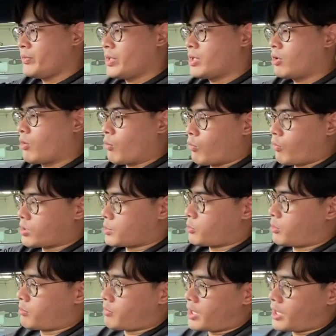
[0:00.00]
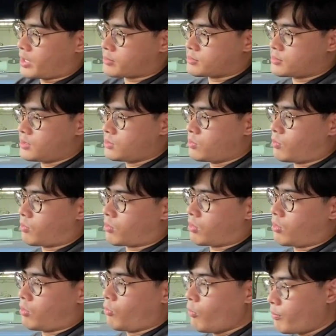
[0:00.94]
วิตของวัวจำนวนมากที่ถูก
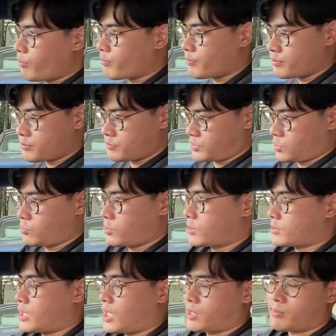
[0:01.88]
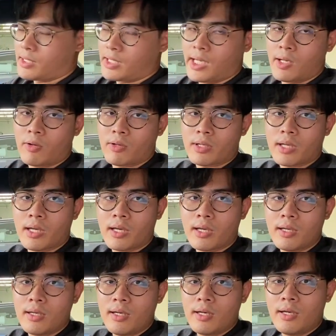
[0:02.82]
หุ้มวัสดุต่างๆภายในรถนะฮะ
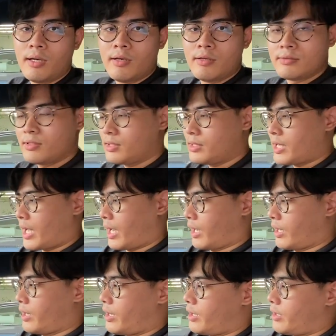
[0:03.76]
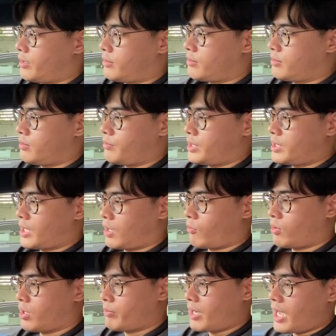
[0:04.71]
ซึ่งหนังเนี่ยเป็นหนัง
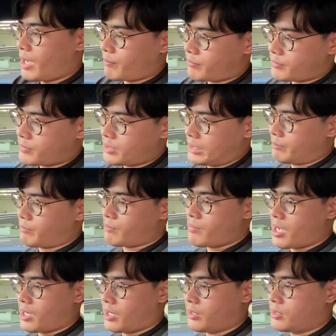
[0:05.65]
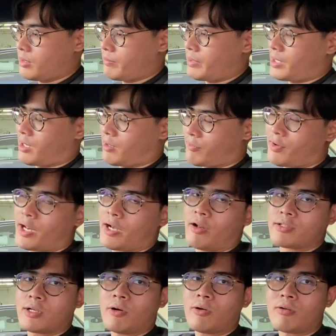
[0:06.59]
คุณภาพดีมากๆก็คือเป็นหนังฟาร์เน
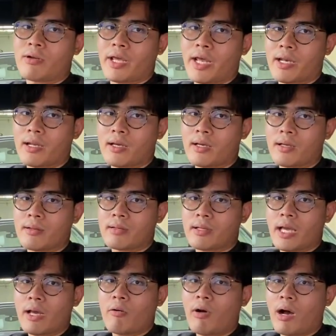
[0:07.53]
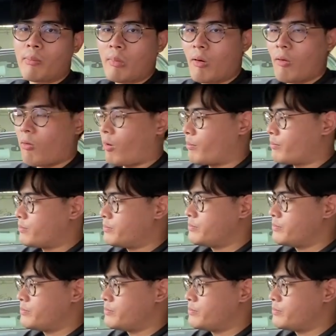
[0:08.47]
เชอร์เกรดนะให้ความหอม